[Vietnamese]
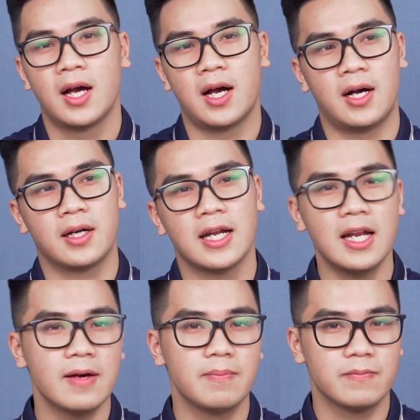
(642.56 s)
à,
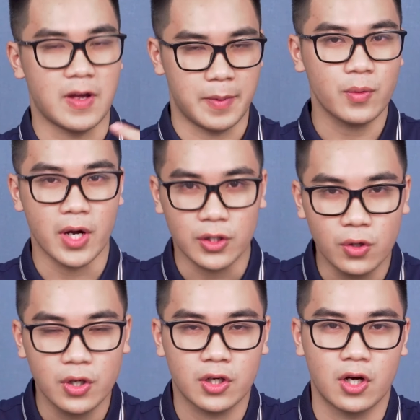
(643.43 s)
đấy là vẻ bên ngoài
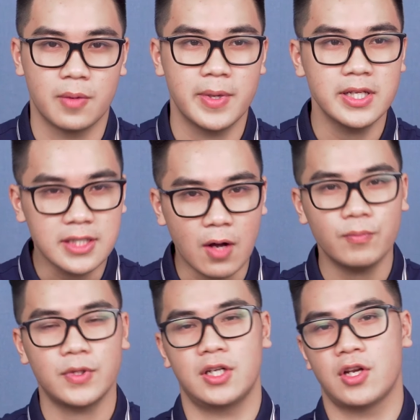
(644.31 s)
thôi còn ở bên
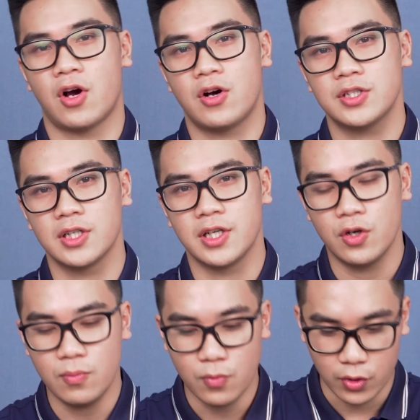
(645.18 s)
trong thì nó sở
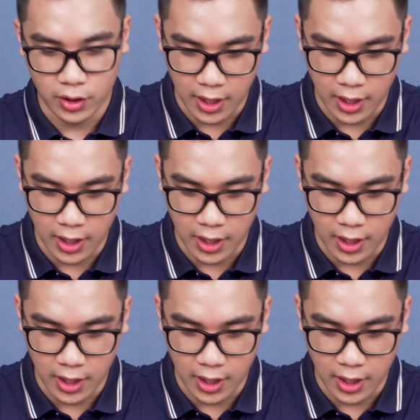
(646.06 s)
hữu một